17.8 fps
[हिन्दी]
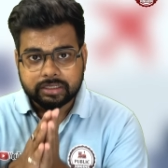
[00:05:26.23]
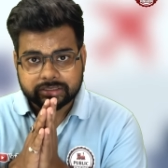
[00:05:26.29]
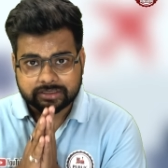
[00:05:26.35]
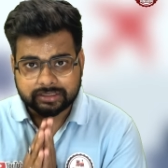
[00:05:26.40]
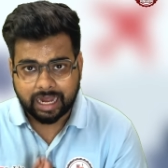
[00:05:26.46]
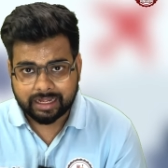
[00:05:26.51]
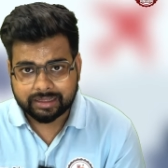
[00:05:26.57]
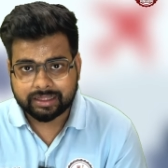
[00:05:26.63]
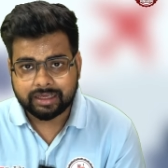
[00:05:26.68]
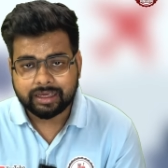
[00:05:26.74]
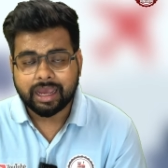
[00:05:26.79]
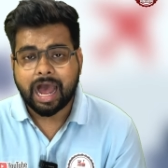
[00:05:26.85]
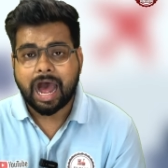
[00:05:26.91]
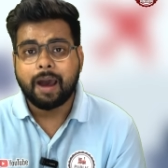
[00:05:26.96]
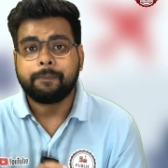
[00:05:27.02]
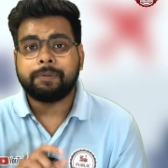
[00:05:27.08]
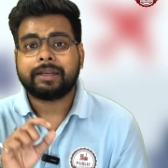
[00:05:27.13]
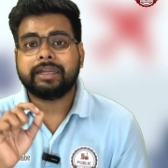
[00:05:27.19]
साथ ही
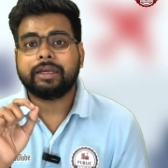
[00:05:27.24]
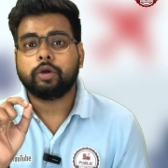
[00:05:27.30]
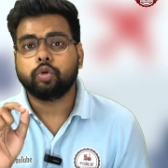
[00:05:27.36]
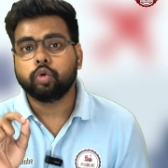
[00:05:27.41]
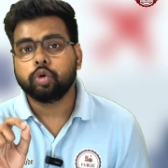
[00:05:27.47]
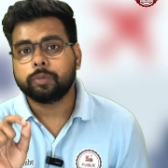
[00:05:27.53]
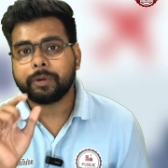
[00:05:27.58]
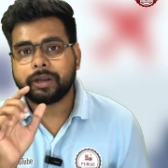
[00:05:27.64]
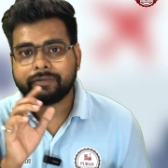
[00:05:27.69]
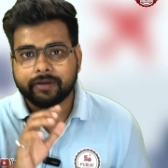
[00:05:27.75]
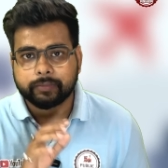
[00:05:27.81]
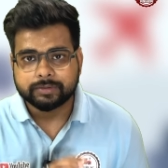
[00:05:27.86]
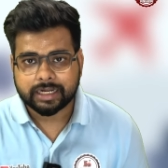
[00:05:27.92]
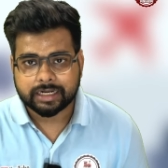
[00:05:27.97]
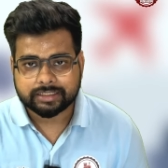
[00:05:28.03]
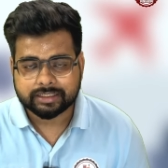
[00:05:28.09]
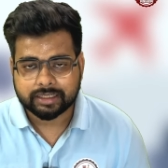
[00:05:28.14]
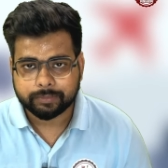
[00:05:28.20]
आप रिक्रूटमेंट
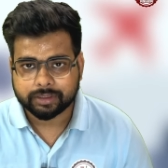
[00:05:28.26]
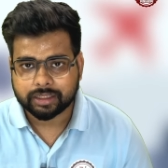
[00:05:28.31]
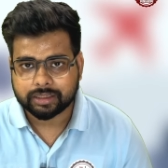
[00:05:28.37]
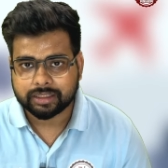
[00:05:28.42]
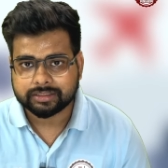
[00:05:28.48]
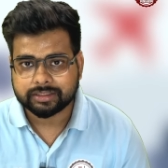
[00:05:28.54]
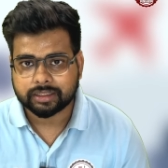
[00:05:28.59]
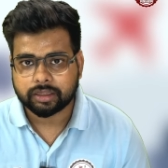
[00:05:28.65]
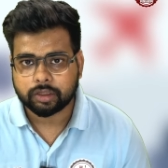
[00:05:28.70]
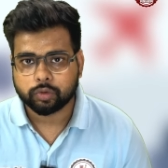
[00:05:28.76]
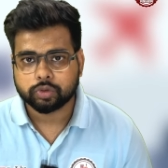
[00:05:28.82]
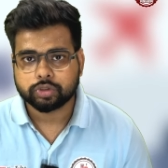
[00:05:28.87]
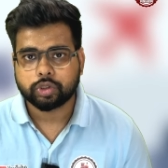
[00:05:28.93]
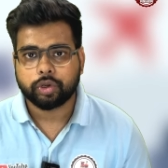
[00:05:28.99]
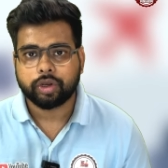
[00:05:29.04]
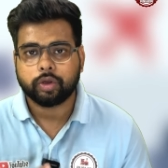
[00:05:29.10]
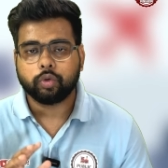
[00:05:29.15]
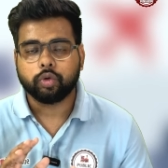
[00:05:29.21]
वेबसाइट्स की मदद ले सकते हैं
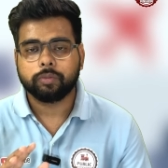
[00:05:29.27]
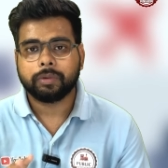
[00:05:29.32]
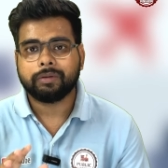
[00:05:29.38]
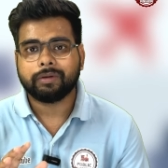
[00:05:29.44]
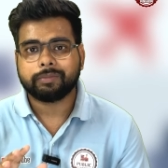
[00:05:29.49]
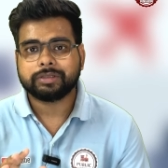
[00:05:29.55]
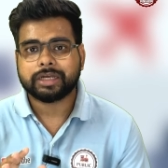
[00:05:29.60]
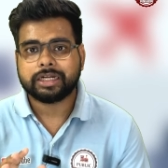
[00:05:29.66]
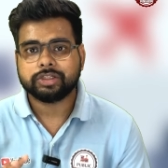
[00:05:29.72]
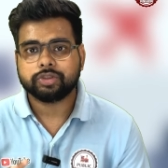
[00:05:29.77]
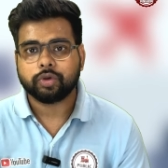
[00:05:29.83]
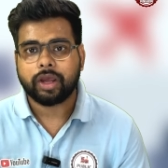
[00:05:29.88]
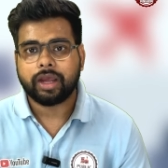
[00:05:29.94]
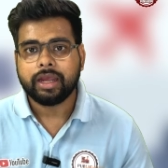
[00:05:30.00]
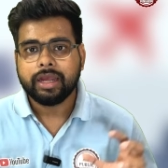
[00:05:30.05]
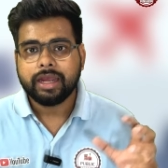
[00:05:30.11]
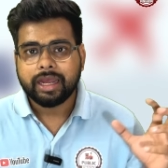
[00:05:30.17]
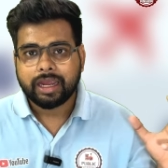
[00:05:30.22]
दोस्तों रिक्रूटमेंट वेबसाइट्स जो
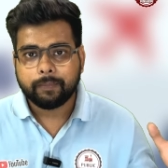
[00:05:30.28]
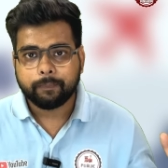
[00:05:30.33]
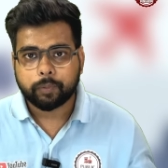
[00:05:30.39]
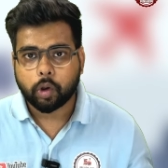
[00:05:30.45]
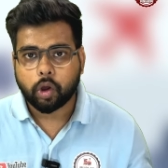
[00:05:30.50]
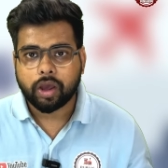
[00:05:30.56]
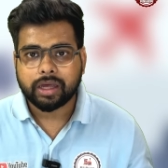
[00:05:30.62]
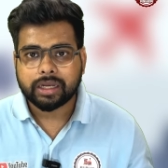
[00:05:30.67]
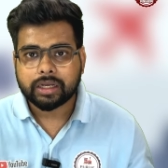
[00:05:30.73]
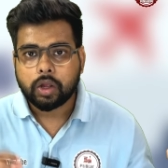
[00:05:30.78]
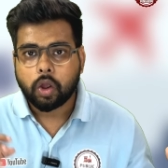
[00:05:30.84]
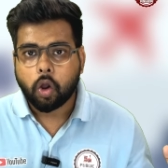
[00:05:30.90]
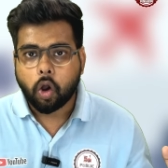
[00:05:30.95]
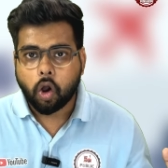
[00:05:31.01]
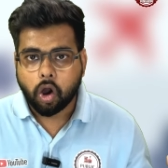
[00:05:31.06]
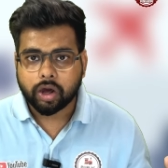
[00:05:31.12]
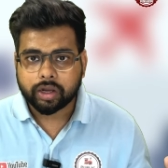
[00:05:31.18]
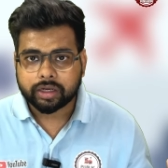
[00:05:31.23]
है इंप्लॉयर
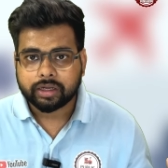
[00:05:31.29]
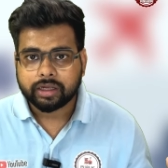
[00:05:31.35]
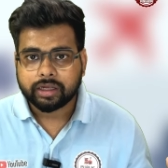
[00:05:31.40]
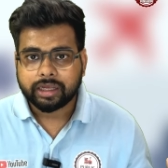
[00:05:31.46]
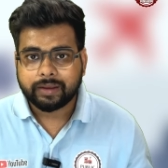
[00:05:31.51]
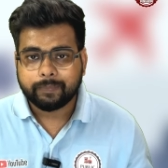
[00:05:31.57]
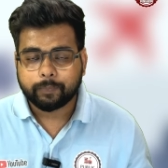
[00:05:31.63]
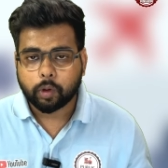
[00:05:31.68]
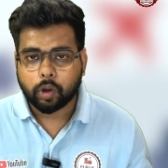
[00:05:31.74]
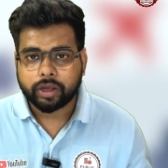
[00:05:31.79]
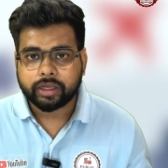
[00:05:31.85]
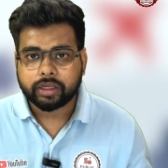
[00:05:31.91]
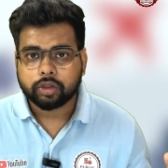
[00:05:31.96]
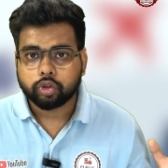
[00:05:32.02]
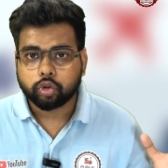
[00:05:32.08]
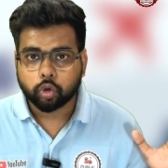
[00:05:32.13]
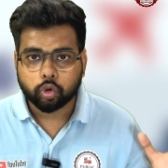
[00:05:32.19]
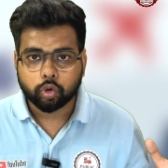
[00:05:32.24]
और इंप्लॉय
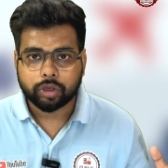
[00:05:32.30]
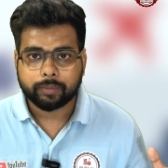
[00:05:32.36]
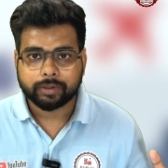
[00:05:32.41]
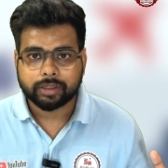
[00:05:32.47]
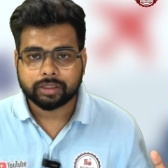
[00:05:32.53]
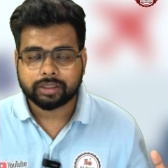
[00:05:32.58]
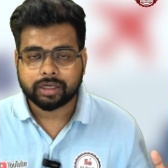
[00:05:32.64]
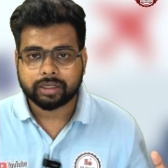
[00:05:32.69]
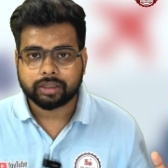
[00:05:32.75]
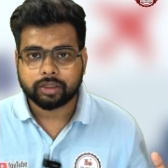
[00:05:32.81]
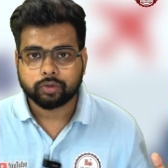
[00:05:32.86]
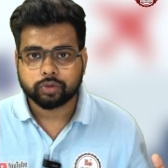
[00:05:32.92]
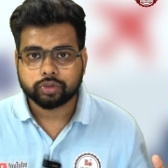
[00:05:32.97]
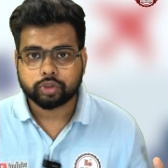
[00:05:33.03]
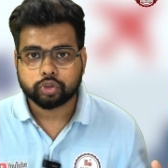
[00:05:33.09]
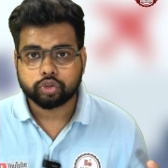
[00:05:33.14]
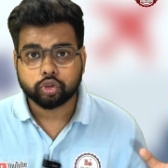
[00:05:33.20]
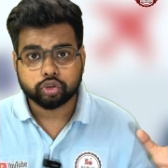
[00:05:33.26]
दोनों की मदद करते हैं
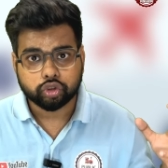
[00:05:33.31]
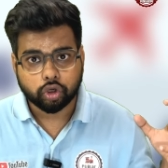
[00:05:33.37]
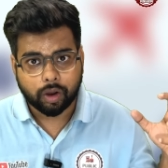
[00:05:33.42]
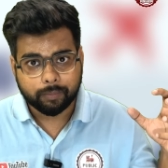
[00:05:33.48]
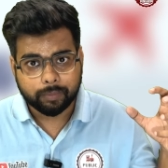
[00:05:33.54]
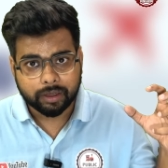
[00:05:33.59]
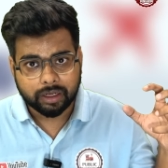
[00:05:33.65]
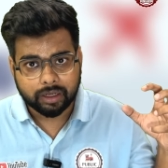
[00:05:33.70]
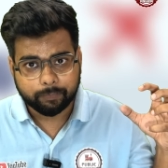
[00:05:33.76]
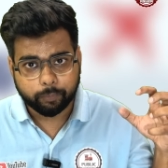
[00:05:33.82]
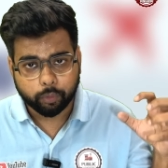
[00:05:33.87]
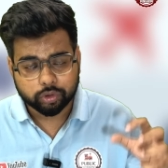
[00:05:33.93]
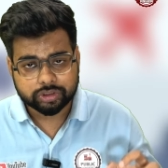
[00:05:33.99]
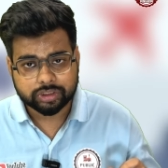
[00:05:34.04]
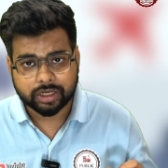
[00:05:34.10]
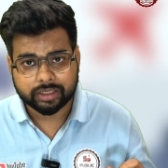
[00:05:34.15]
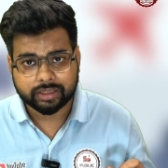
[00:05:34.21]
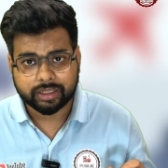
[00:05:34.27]
दोस्तों जो जॉब
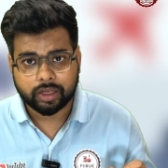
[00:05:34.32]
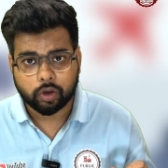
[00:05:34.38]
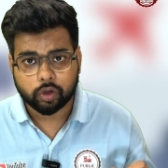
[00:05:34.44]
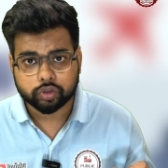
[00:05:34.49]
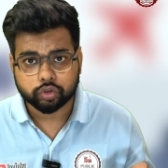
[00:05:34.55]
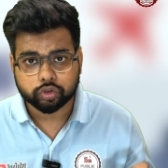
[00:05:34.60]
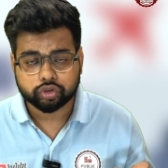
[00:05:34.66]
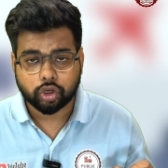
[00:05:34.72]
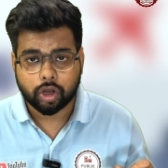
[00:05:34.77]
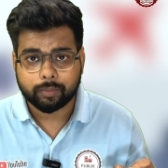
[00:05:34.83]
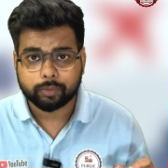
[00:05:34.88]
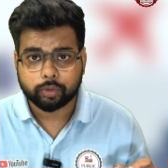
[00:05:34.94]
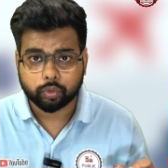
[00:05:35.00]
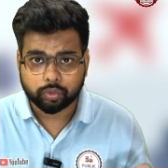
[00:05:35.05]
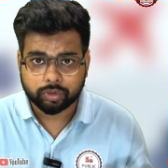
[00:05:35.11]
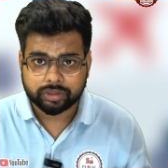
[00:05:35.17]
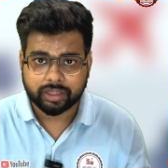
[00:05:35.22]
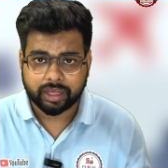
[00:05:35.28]
पोस्ट करते हैं और जो जॉब
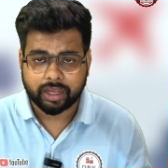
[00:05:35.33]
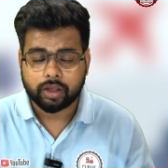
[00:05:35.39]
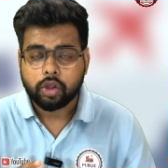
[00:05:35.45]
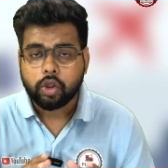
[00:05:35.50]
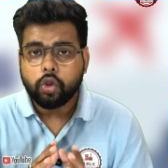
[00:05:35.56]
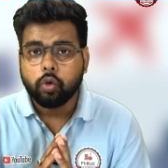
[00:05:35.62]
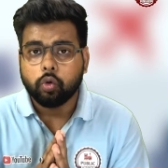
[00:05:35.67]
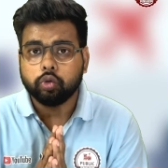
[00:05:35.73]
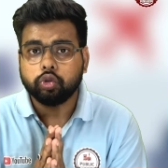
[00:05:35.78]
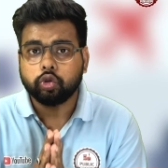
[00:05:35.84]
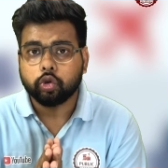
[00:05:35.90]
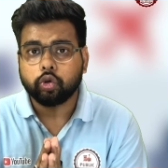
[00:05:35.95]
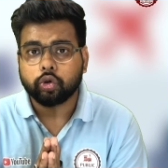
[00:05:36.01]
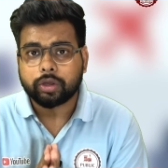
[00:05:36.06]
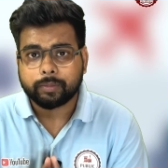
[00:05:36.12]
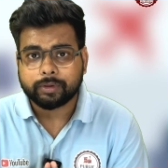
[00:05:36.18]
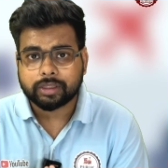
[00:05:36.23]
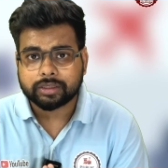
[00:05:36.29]
ढूंढते हैं उन दोनों
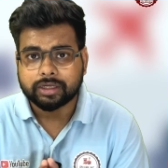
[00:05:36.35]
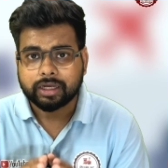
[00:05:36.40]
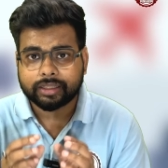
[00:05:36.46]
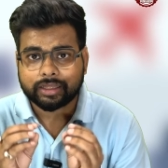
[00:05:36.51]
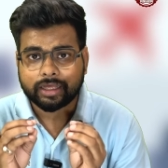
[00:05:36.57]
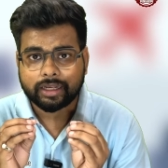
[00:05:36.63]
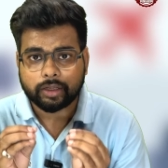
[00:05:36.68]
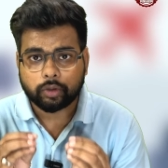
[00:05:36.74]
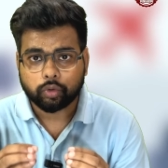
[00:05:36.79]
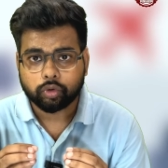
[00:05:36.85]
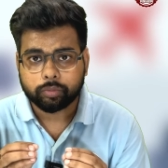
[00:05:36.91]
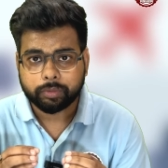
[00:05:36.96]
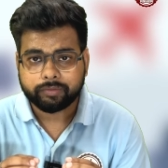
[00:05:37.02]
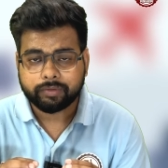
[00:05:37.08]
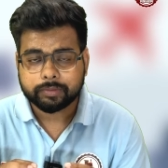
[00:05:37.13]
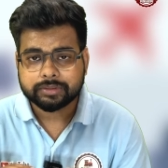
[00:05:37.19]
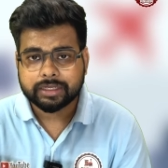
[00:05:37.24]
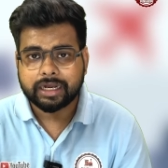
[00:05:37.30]
की मदद करते हैं रिक्रूटमेंट
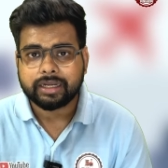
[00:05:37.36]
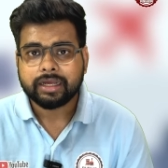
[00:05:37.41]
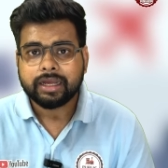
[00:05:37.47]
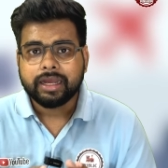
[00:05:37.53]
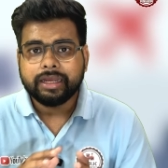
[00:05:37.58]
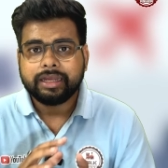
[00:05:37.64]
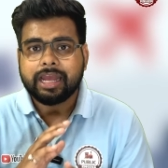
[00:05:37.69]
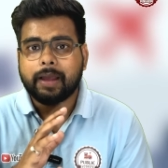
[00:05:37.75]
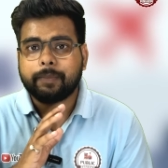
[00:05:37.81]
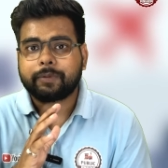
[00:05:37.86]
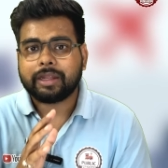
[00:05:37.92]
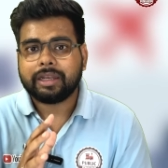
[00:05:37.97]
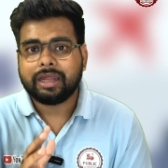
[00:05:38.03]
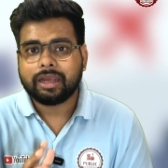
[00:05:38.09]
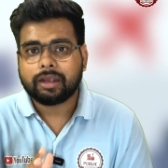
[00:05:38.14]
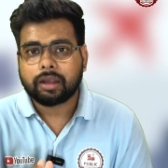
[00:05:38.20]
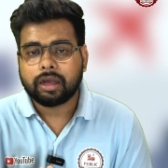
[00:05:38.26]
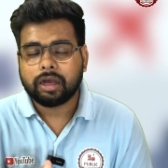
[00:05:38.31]
वेबसाइट या आपके लिए
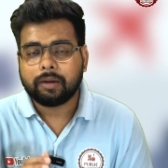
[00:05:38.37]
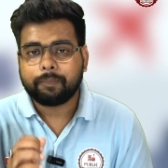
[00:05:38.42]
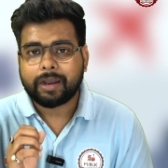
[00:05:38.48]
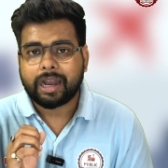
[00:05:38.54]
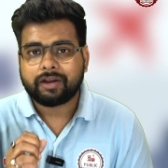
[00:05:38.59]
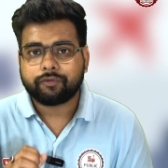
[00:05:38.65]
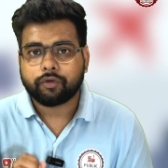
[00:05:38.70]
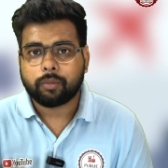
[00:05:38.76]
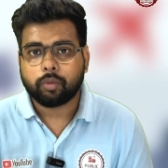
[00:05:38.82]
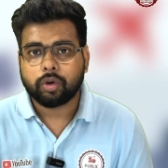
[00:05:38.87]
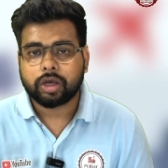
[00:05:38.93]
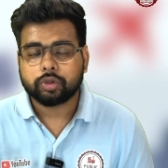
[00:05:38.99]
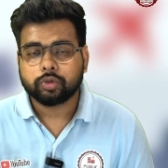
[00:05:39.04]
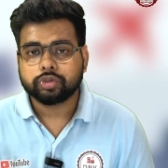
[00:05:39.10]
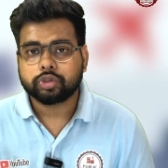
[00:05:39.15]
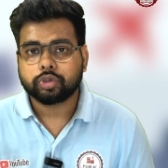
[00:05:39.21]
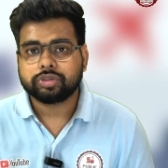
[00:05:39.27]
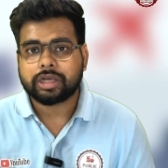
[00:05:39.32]
एक प्लेटफॉर्म होगा
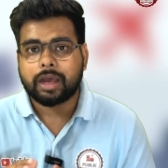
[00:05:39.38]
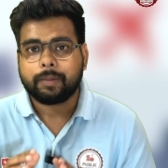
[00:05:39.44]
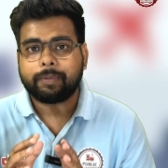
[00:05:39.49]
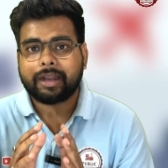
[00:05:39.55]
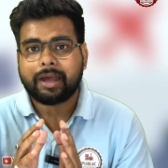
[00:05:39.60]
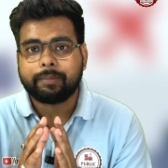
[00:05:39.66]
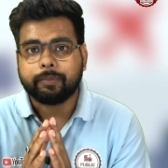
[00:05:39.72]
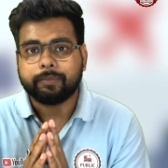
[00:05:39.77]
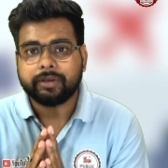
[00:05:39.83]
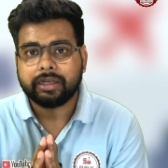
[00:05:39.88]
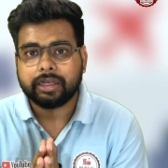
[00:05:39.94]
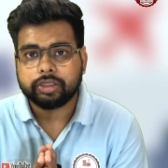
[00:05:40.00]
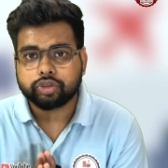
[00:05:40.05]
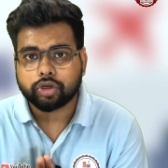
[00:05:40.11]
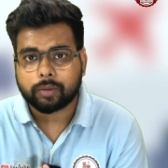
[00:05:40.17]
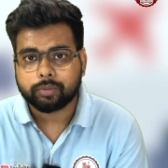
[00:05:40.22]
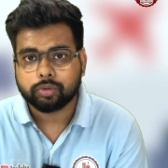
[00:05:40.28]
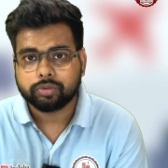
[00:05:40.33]
दोस्तों जहां पर आप अपने लिए
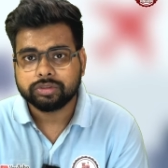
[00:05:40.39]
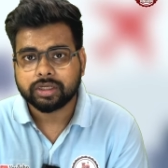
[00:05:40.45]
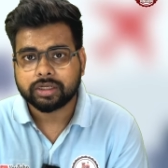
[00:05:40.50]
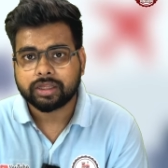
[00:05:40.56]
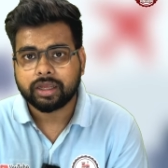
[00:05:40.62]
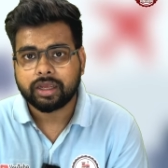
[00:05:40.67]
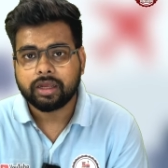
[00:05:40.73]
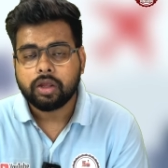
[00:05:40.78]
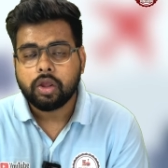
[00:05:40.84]
जॉब ढूंढ सकते हैं